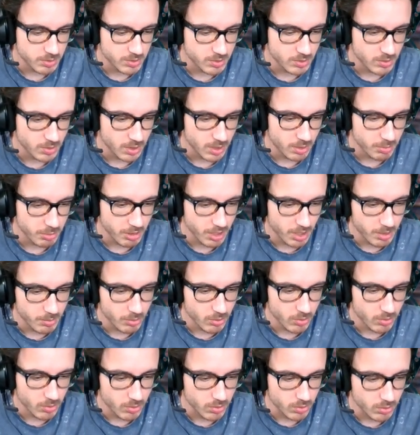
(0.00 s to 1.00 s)
parce que là
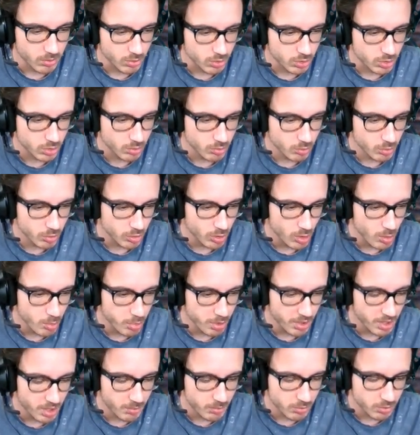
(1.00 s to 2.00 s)
apparemment euh, le jeu ne me donne
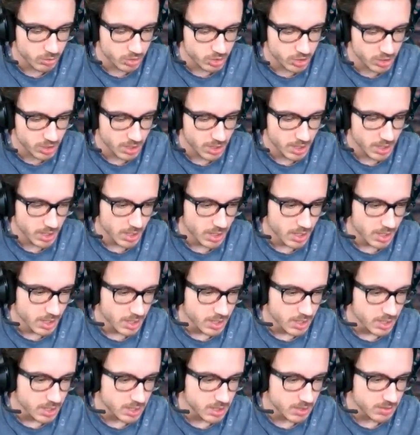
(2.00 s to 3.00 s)
pas à manger
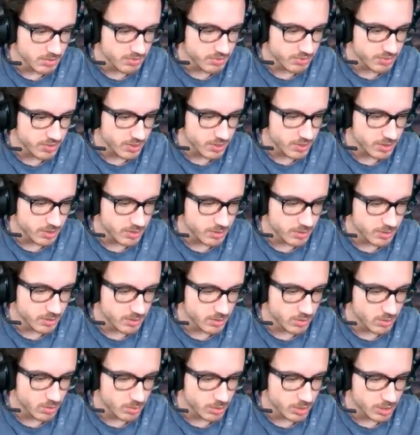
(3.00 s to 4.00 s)
et j'ai faim,
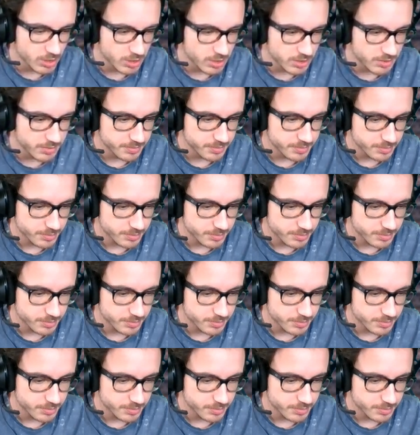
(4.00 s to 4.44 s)
c'est dommage.